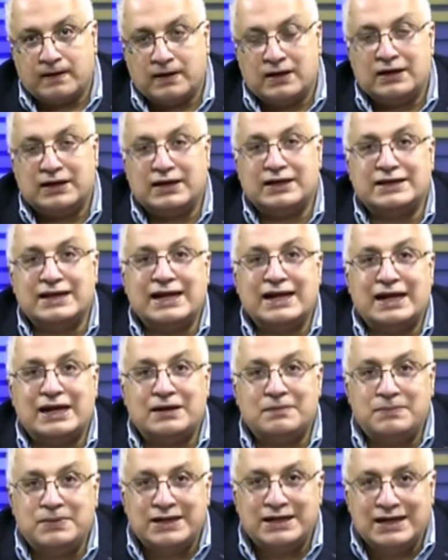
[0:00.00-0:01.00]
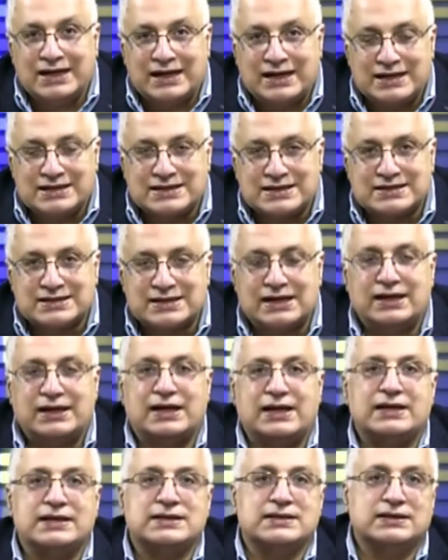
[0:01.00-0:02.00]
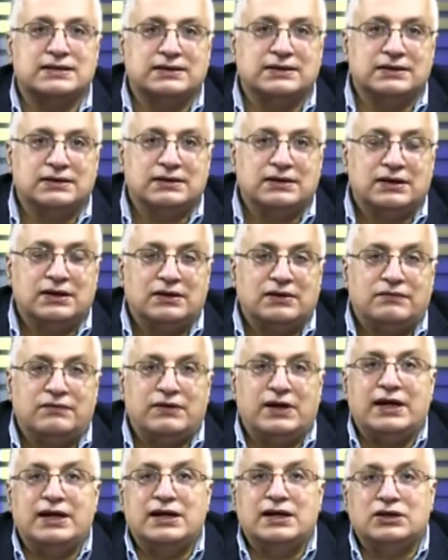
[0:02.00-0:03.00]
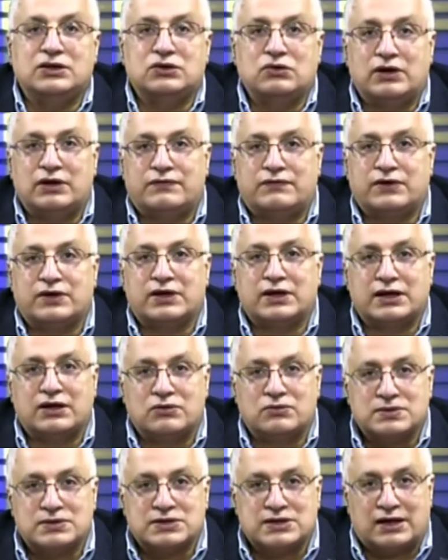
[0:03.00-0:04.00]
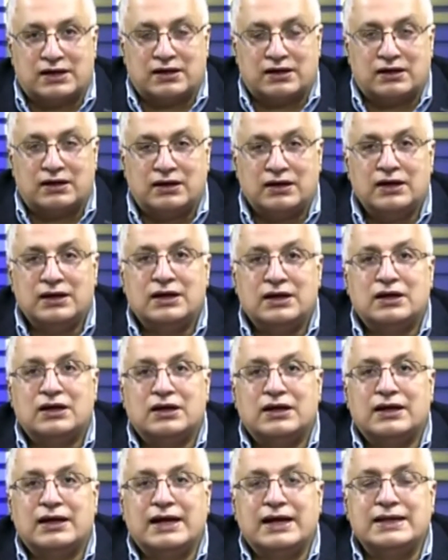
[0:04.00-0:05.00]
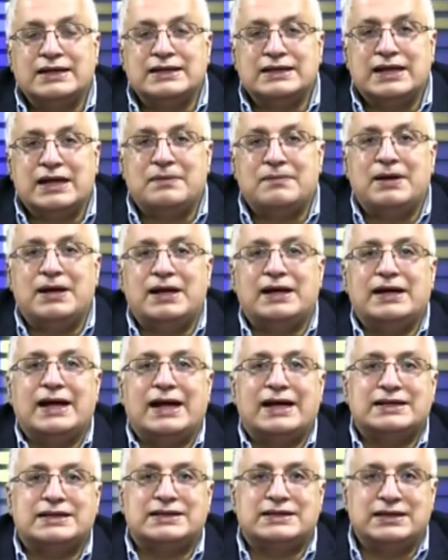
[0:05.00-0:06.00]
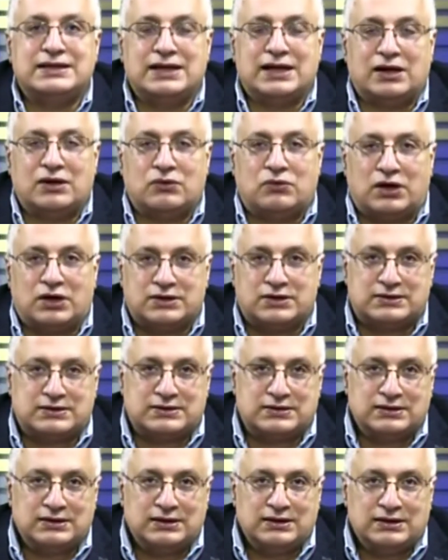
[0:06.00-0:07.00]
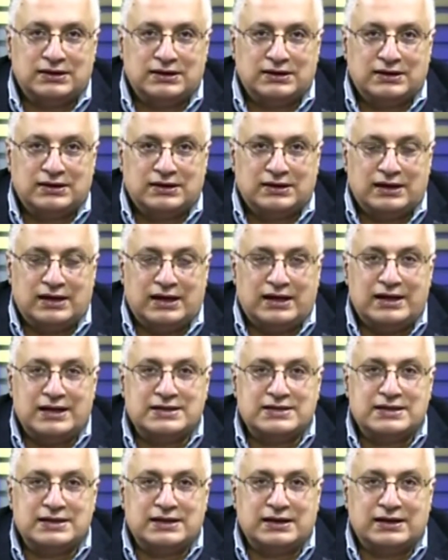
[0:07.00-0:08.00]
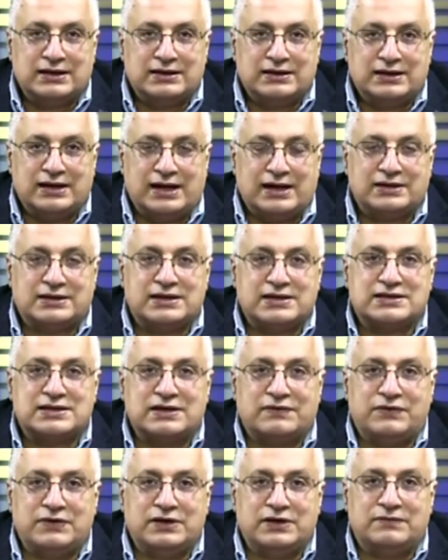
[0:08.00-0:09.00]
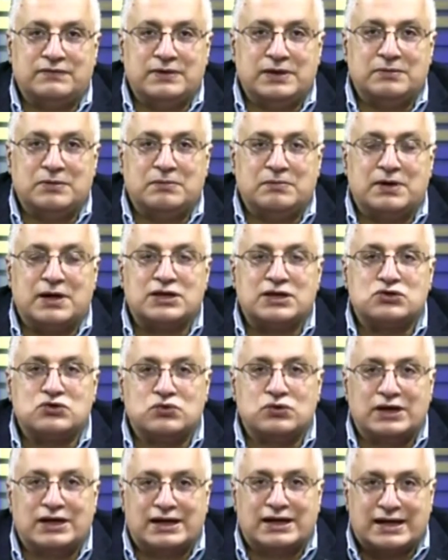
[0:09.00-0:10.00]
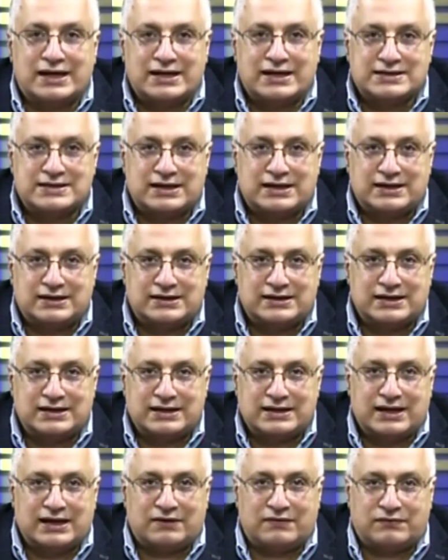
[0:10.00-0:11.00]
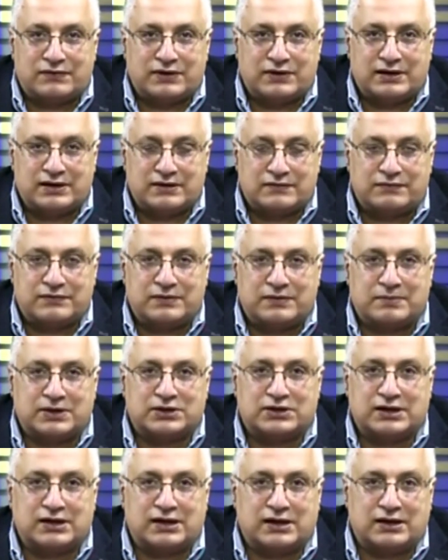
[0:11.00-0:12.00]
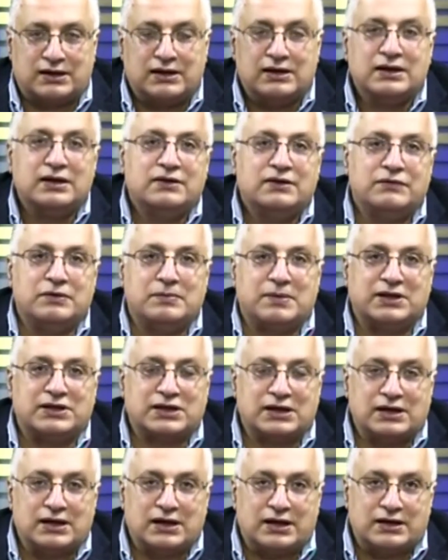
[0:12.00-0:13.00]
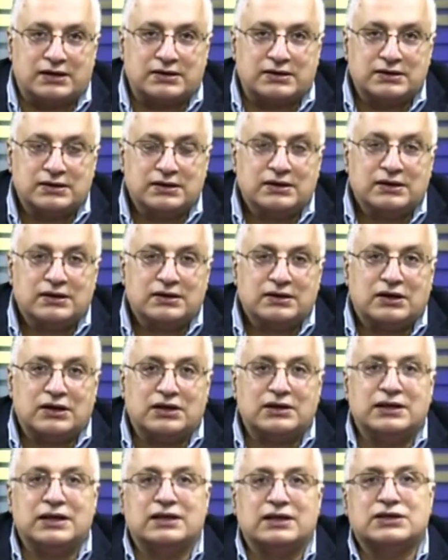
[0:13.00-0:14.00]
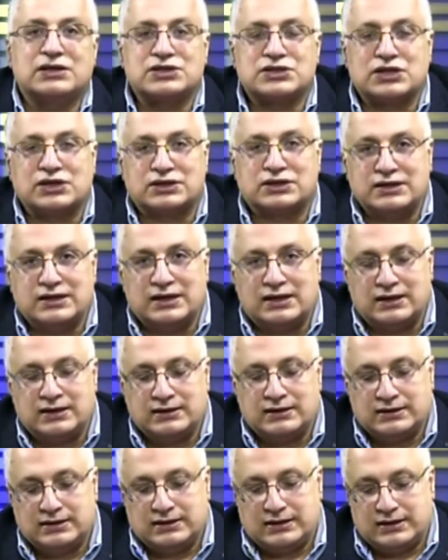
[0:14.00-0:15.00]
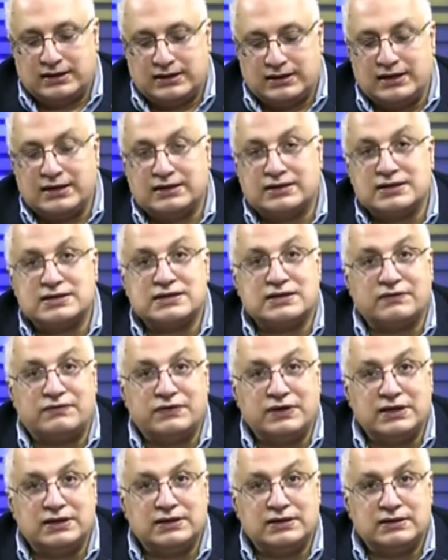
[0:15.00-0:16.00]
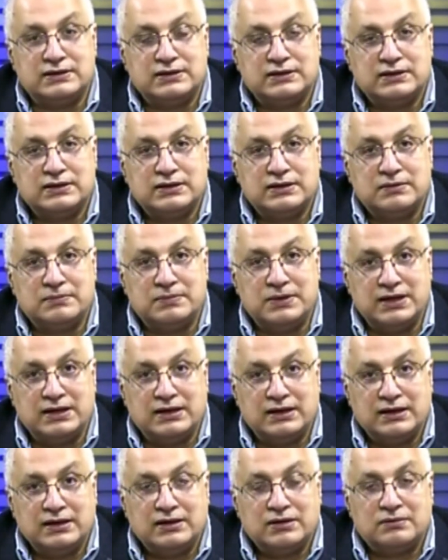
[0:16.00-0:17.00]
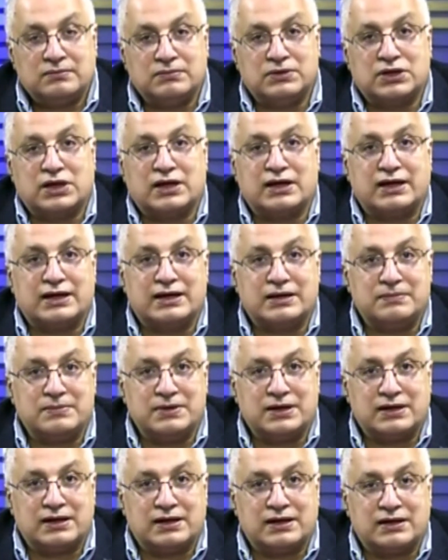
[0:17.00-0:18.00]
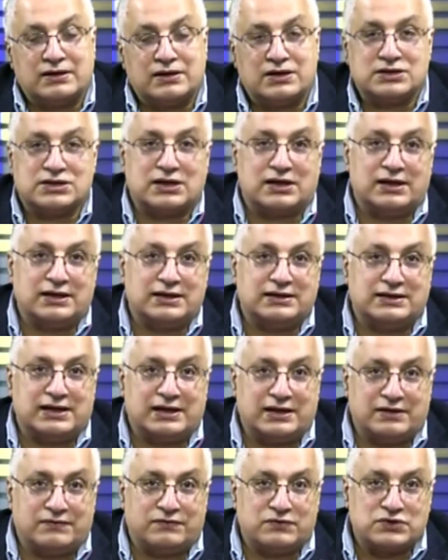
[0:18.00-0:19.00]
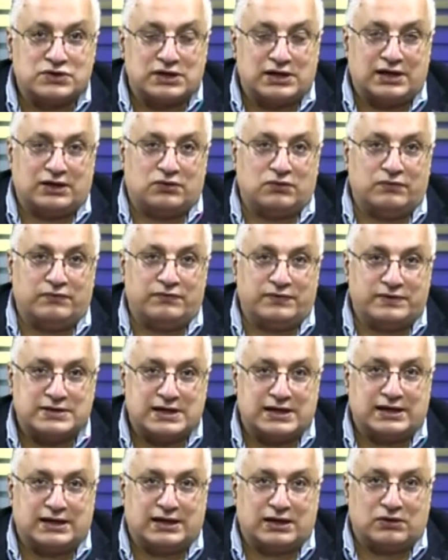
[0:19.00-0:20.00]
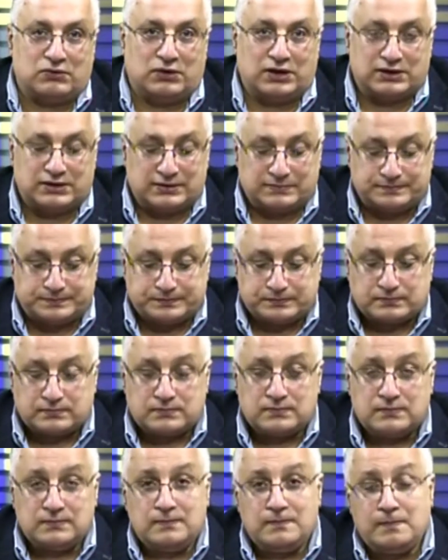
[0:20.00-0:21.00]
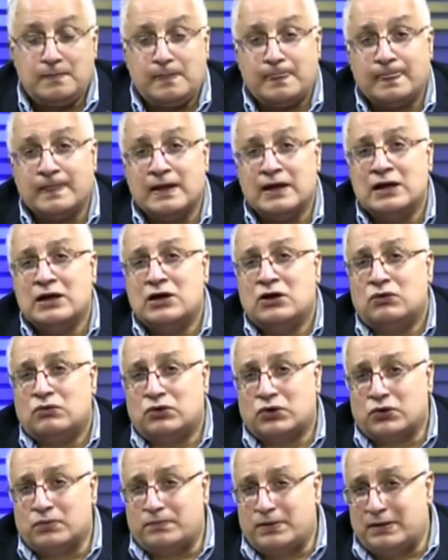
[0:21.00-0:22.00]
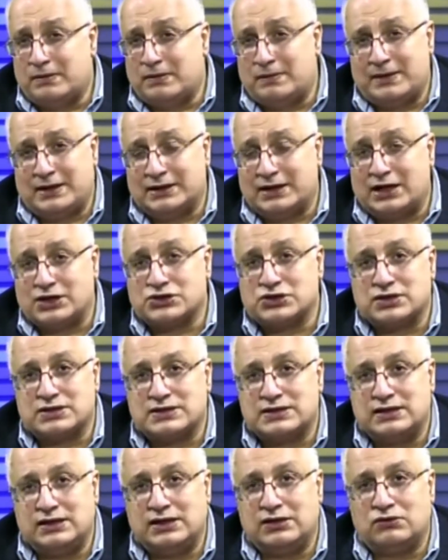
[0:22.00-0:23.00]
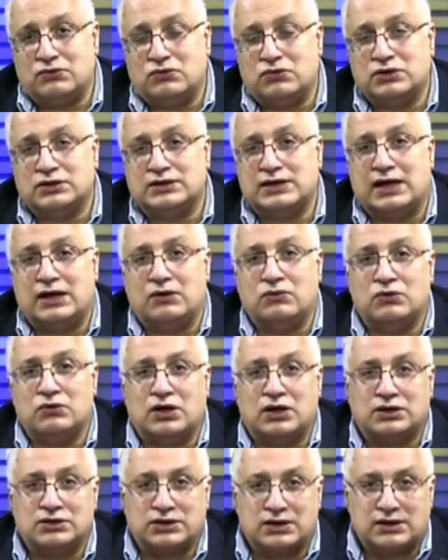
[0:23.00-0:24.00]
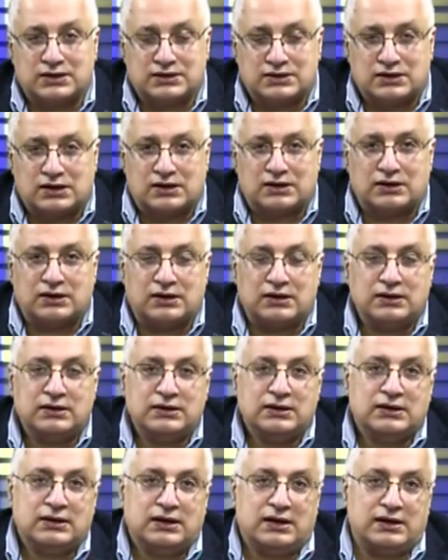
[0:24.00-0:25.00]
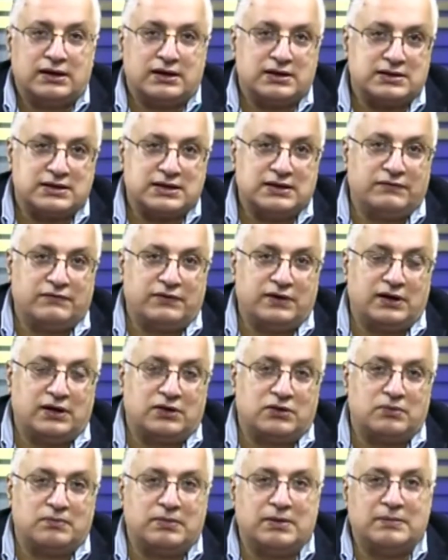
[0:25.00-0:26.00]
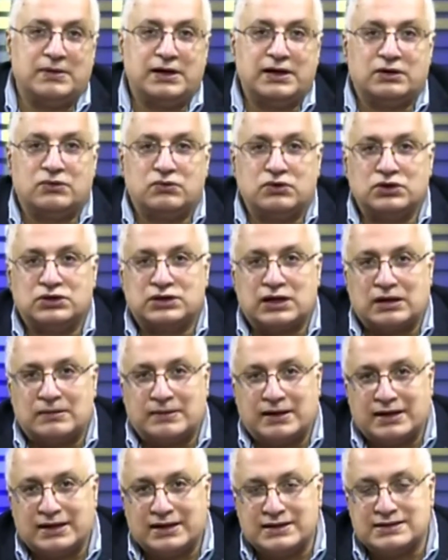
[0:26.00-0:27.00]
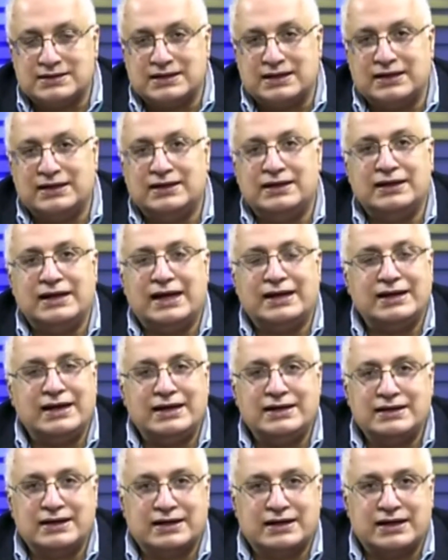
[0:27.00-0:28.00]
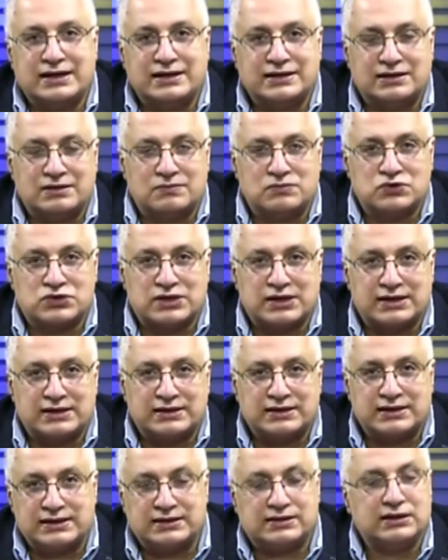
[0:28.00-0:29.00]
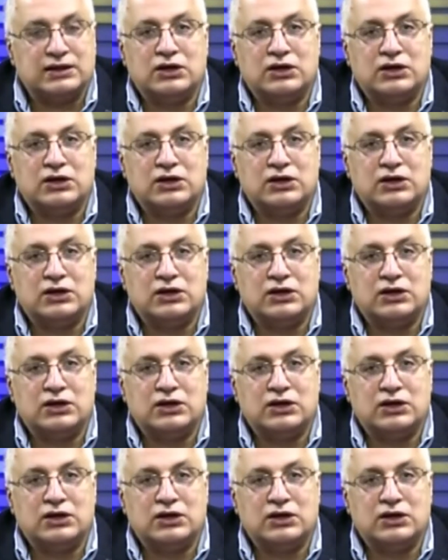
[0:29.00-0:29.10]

لديها البنية الأساسية لهذا في حين أن دول أفريقيا جنوب الصحراء عندما يأتي الوقت الذي يعني تستفيد به من مخزون الغاز الذي لديها في في باطنها في باطن الارض قد لا تستطيع ان هي تستفيد بيه بدرجه كبيره نظرا للتنافس اللي هيكون في ذلك الوقت وربما بعد عشر سنين يكون التحول أكتر للطاقة النظيفة ربما لا يكون الطلب على الغاز يقل يعني أيا كانت المستجدات